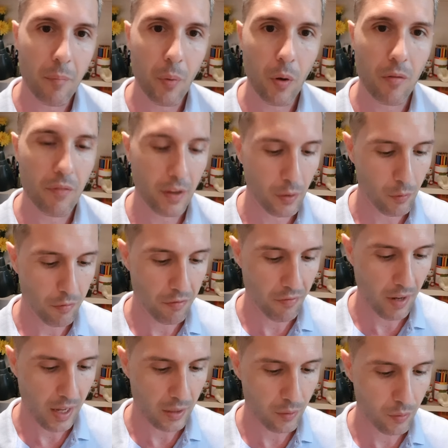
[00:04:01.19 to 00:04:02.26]
provém do
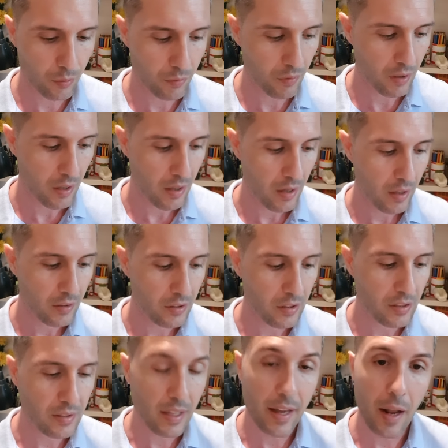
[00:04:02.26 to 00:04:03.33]
fato de
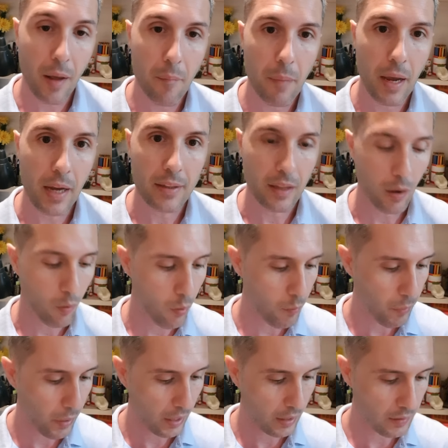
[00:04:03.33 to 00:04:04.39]
estar aberta à
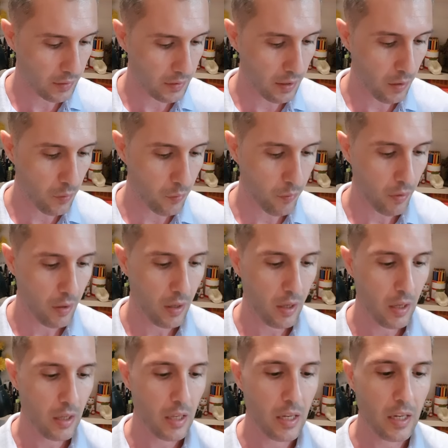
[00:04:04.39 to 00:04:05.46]
compreensão
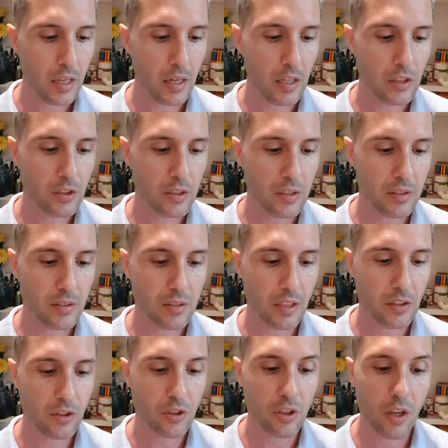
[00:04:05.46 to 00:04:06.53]
e crítica,
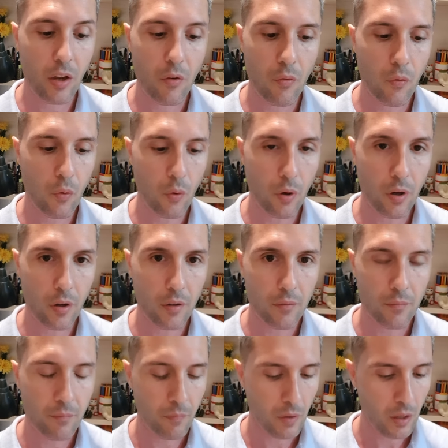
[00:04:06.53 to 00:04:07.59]
seja de quem for.
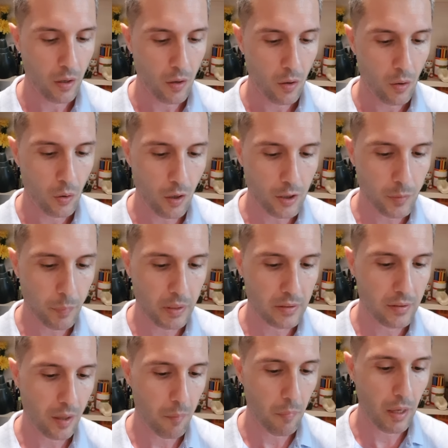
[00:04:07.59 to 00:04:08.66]
Nosso
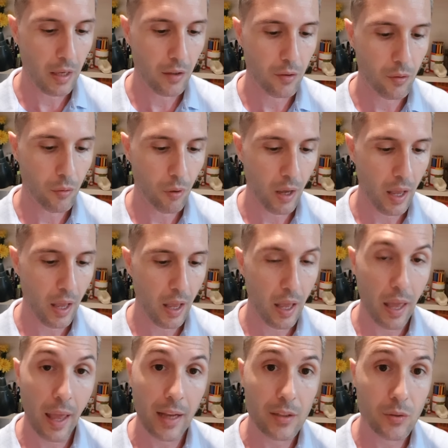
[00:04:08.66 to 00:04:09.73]
pensamento é
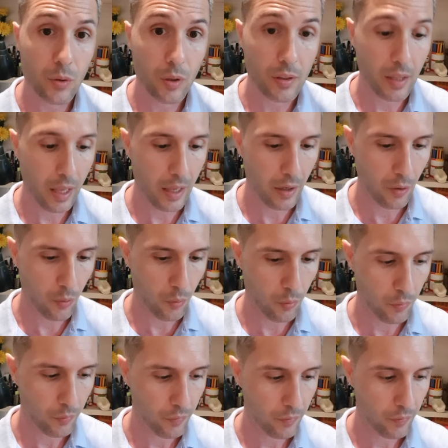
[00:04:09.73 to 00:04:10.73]
exotérico,